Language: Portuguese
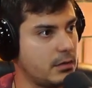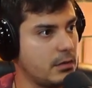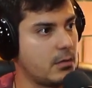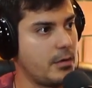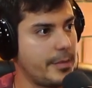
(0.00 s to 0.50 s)
Que
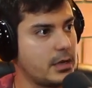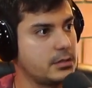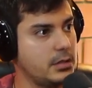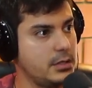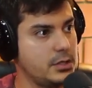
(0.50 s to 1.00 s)
eu
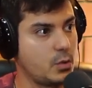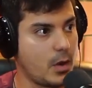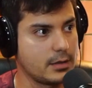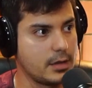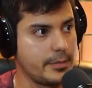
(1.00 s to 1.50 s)
começo ali de
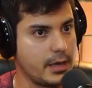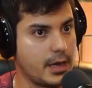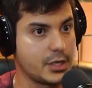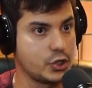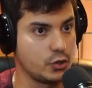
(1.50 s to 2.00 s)
4 da manhã às